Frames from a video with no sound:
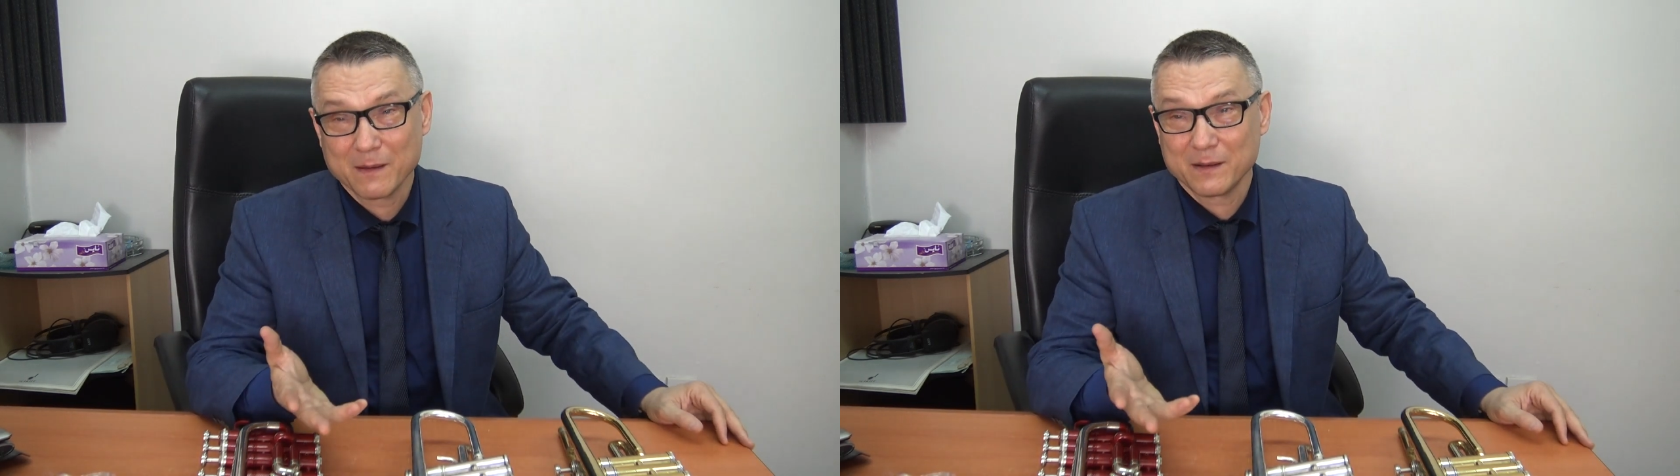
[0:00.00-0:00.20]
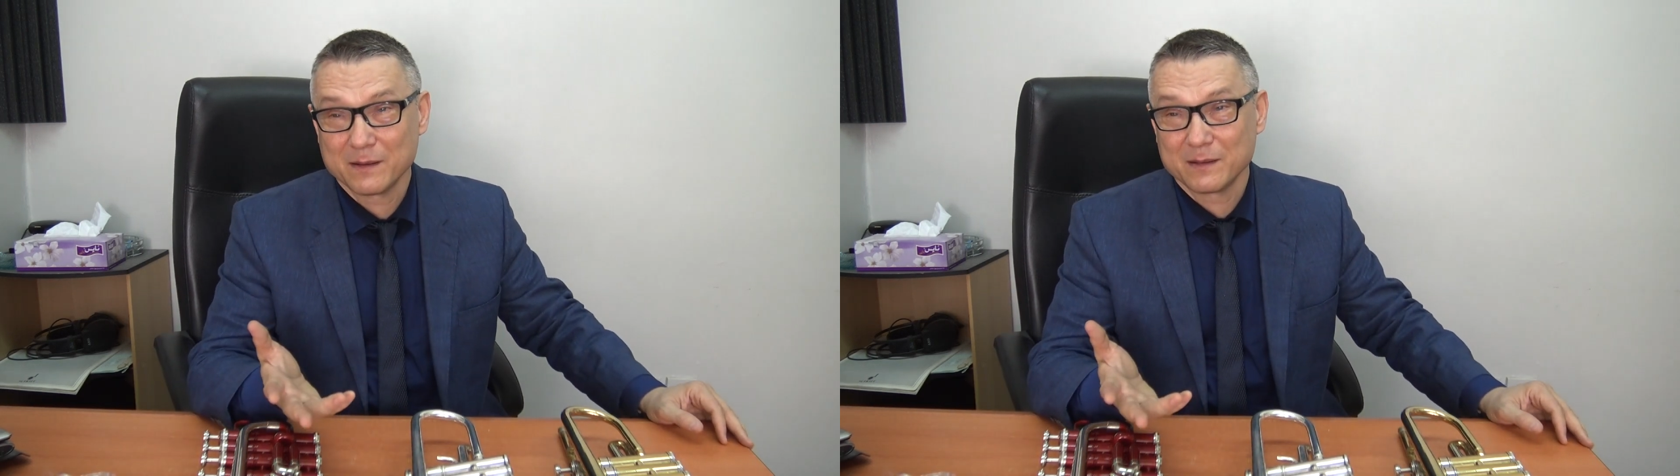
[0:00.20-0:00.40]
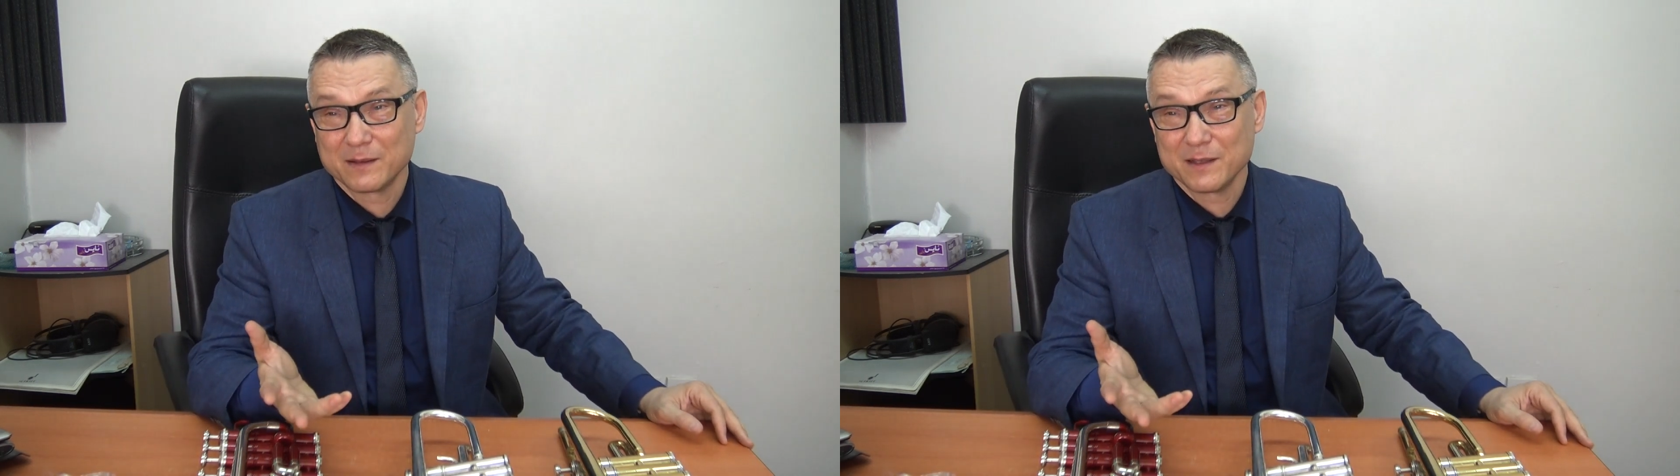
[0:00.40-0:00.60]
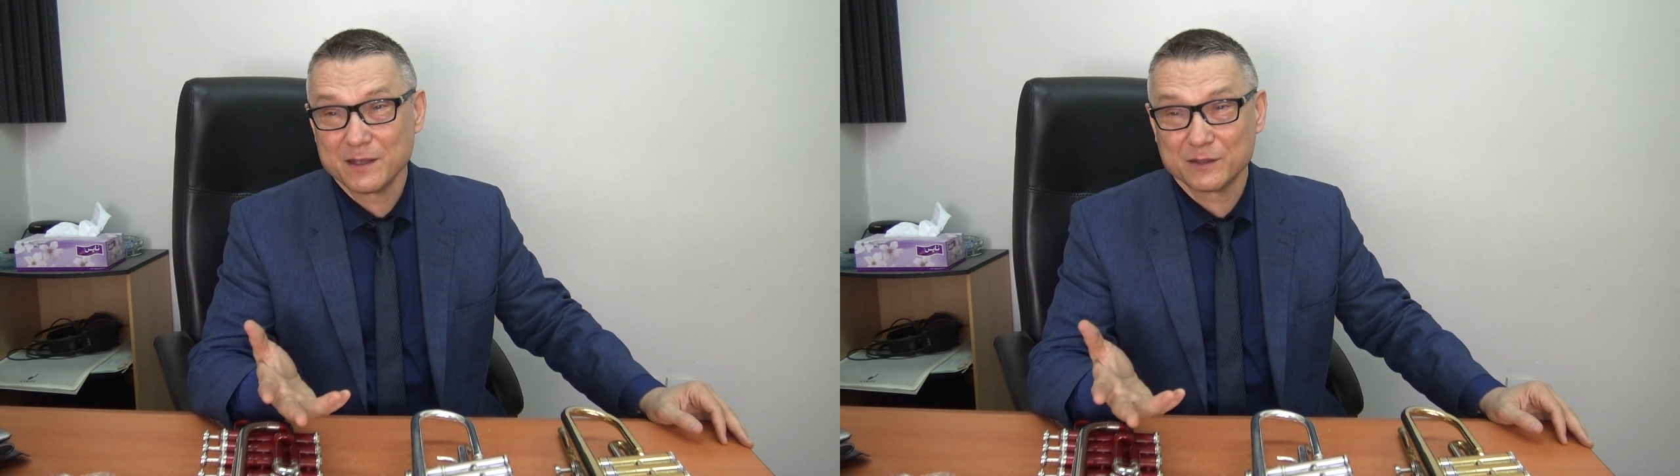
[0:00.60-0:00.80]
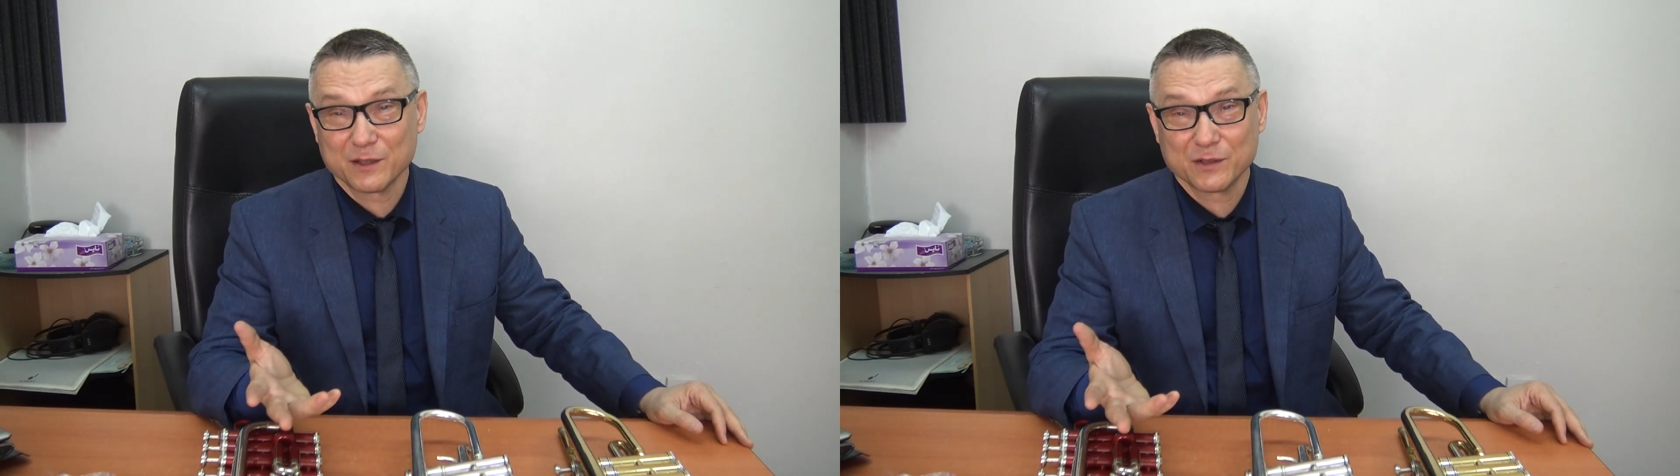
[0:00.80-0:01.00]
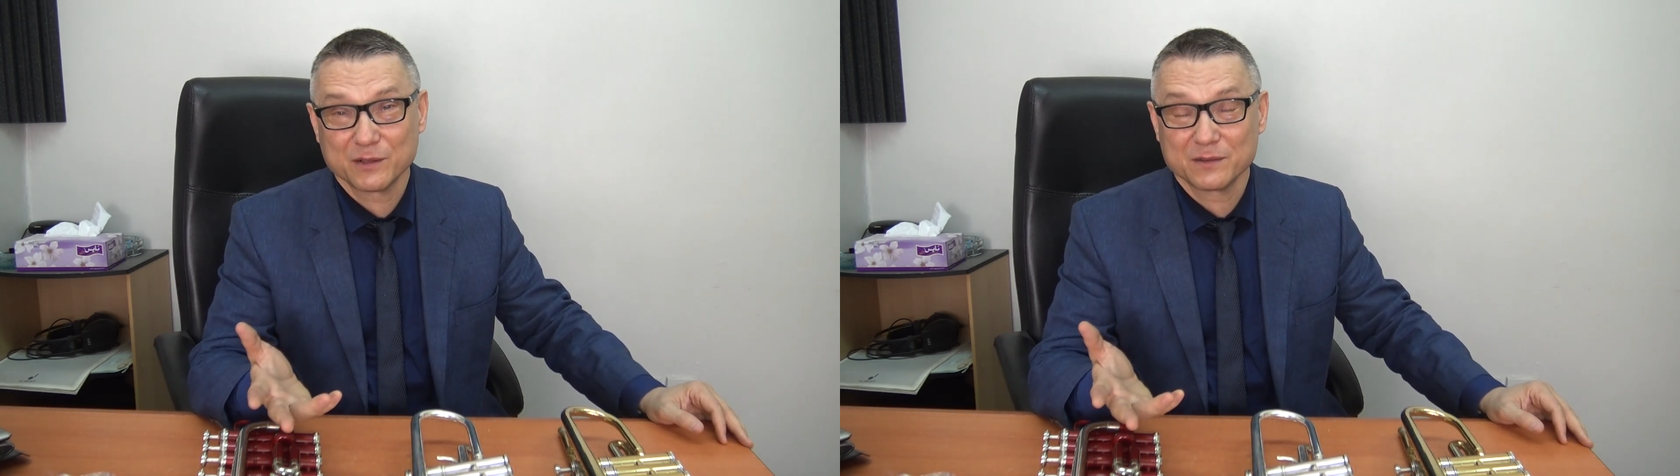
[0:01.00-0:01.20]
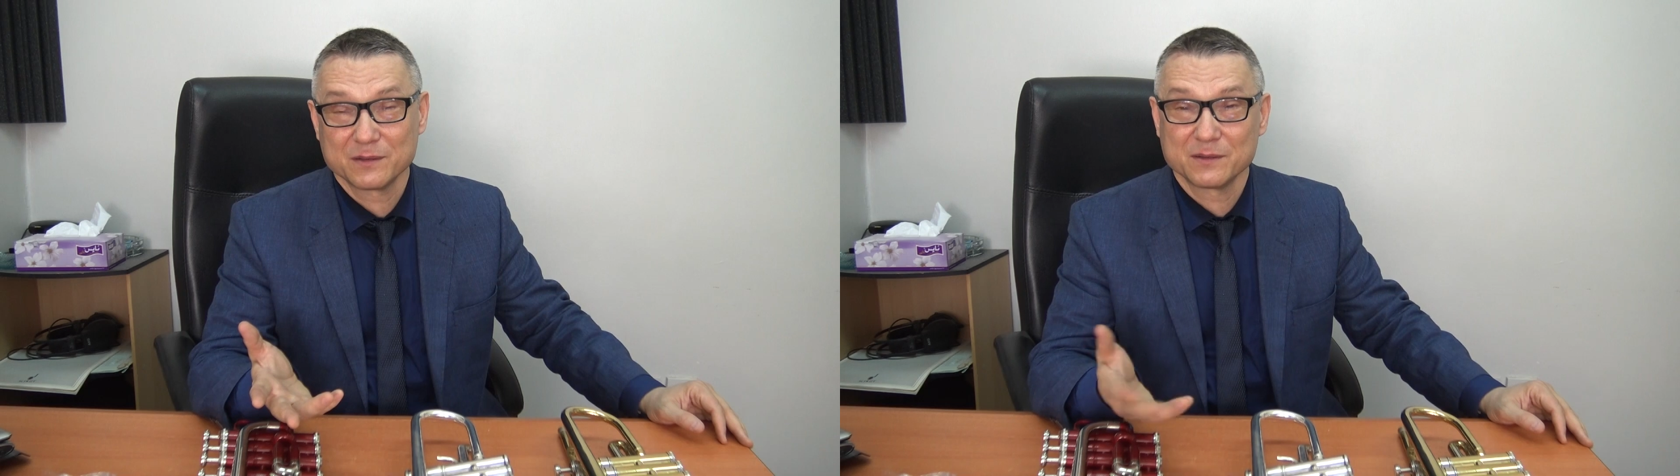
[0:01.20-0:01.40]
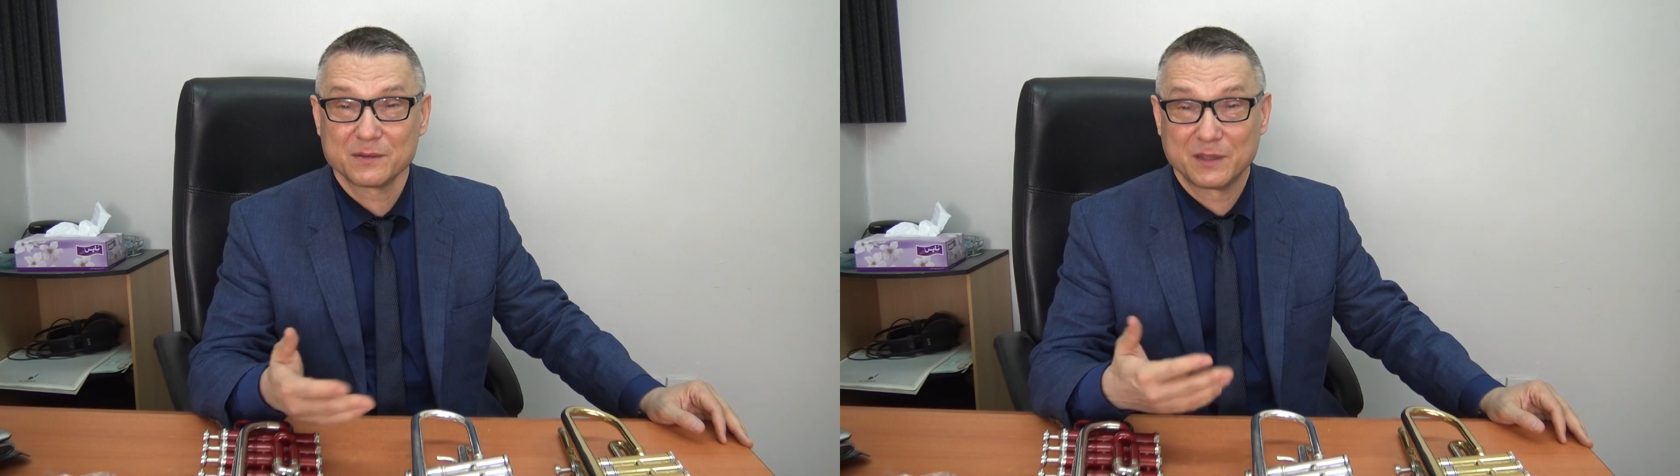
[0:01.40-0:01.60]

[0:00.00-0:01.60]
э, для некоторых э,